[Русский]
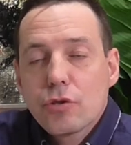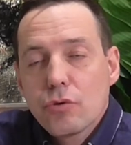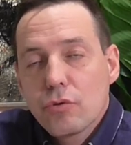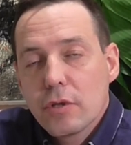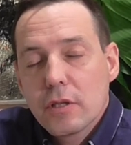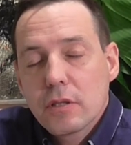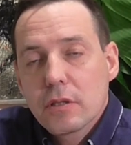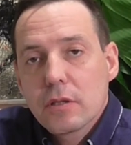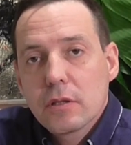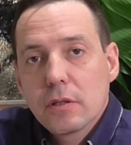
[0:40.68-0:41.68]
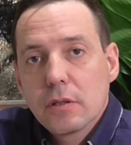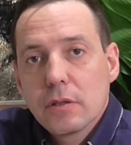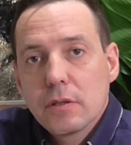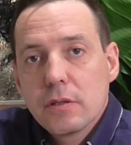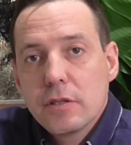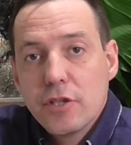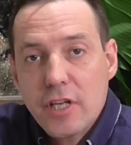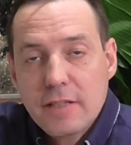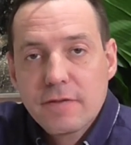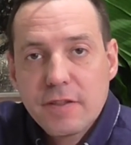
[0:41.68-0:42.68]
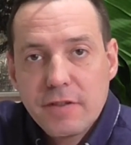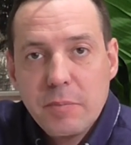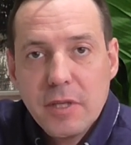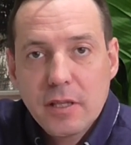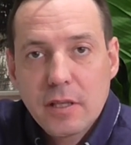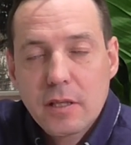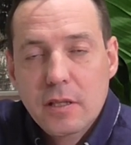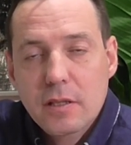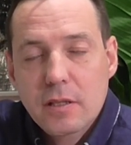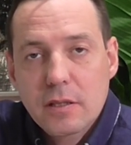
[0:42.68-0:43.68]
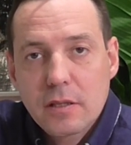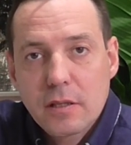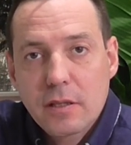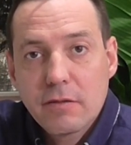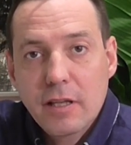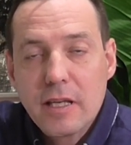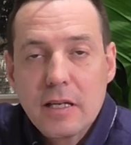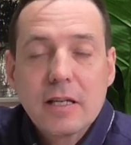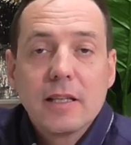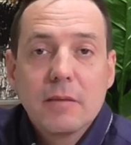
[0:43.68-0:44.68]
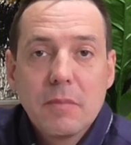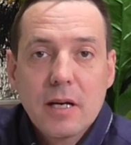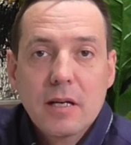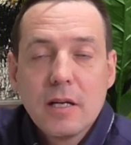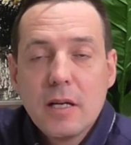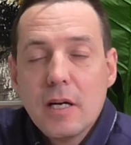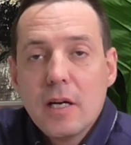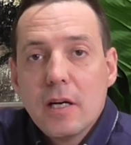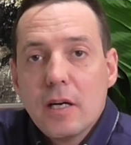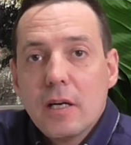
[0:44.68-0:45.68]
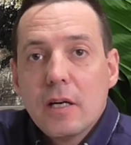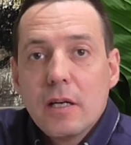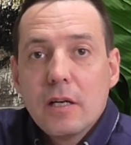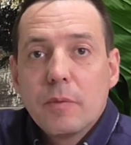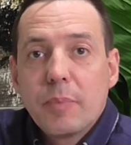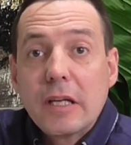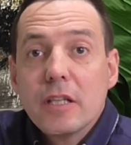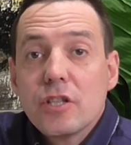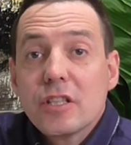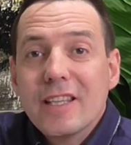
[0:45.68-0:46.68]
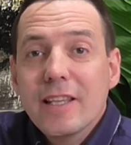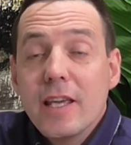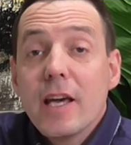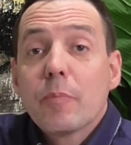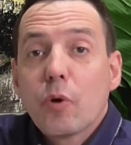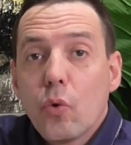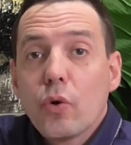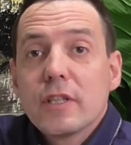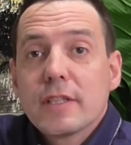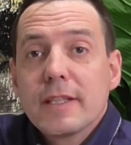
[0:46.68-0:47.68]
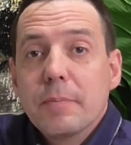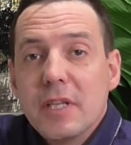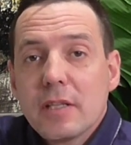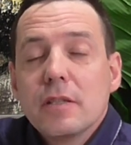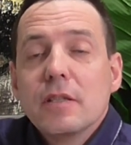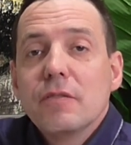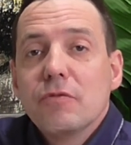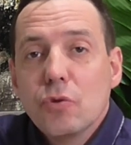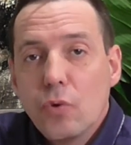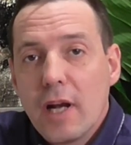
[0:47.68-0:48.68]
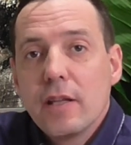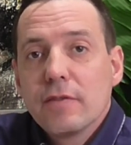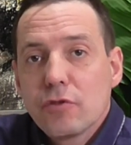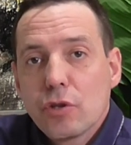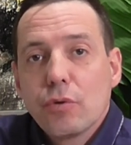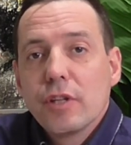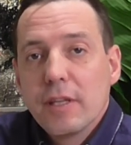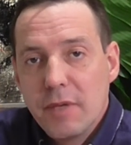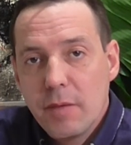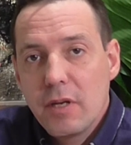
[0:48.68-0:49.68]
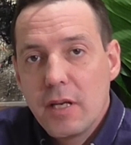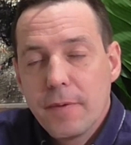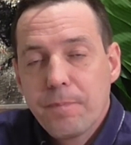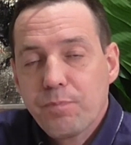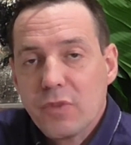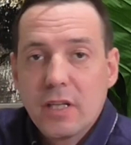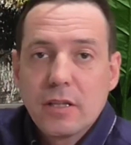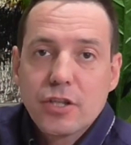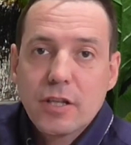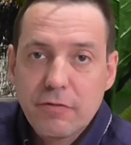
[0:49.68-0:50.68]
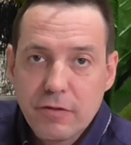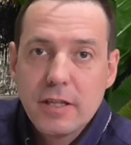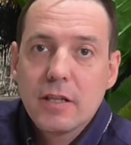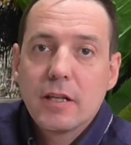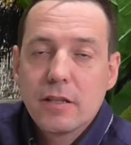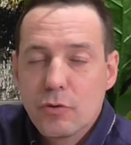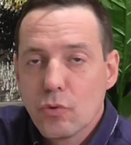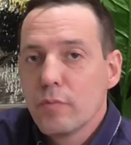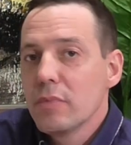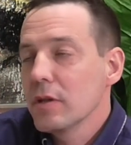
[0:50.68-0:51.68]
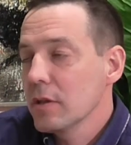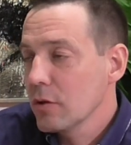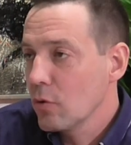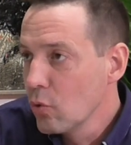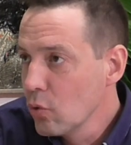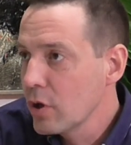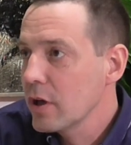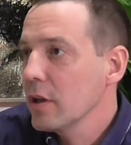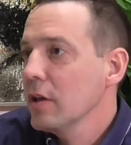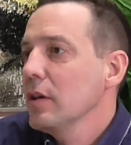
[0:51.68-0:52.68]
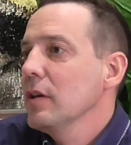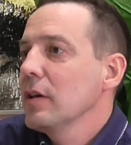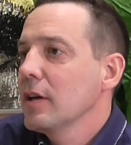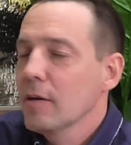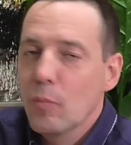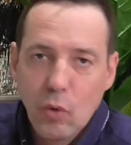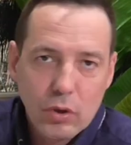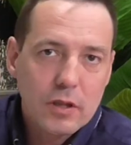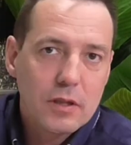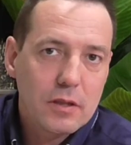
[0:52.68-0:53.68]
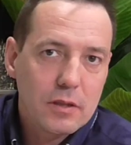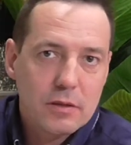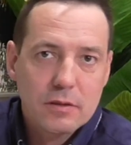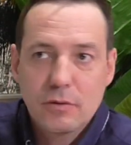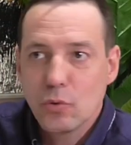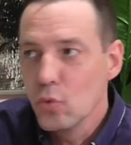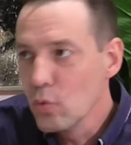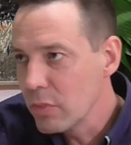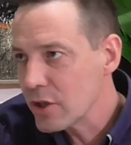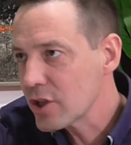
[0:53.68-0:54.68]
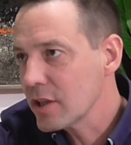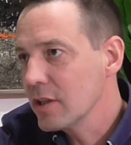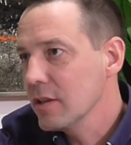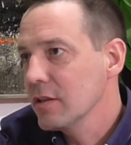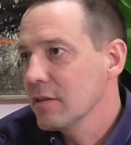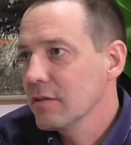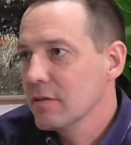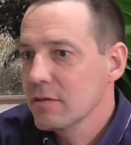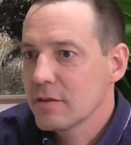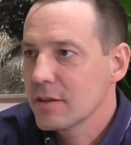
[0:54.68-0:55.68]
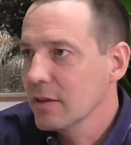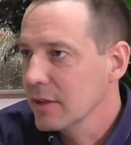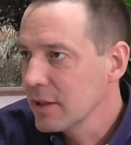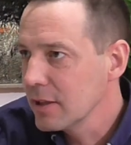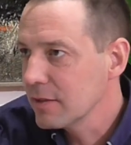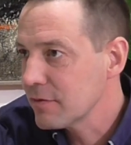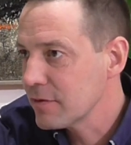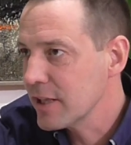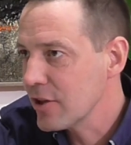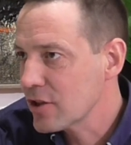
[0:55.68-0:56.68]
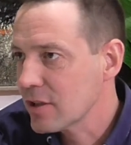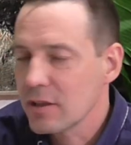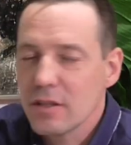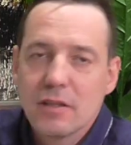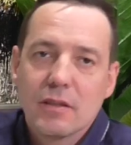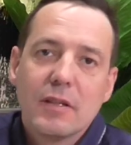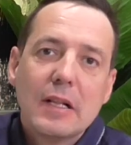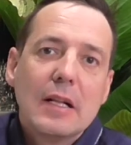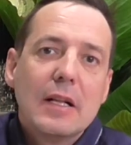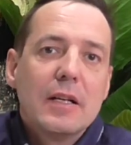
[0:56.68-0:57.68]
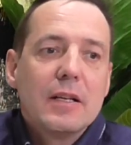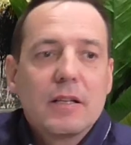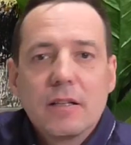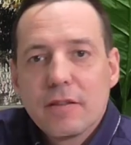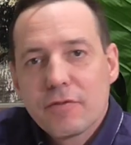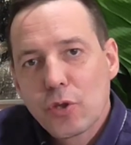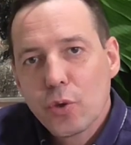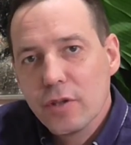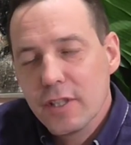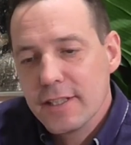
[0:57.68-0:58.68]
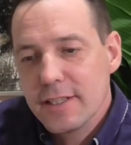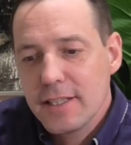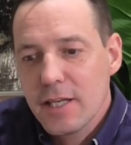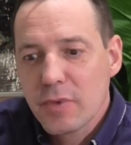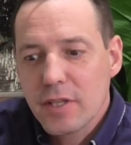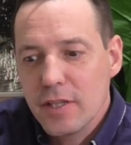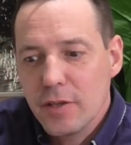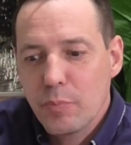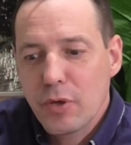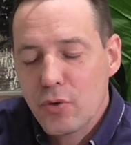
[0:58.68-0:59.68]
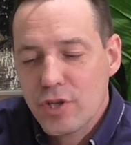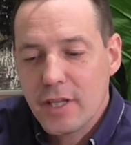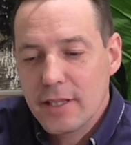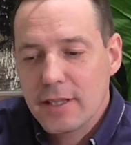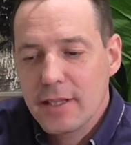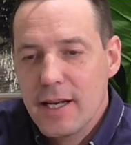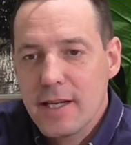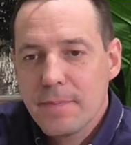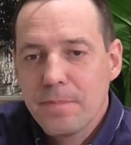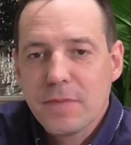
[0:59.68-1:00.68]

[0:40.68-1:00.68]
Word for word: что э, сейчас в современных э, квартирах и домах практически не обходится без индивидуальной встроенной мебели. Это шкафы, гардеробы, кухни, комоды, тумбочки, столы, всяческие э, встроенные системы и прочее и так далее.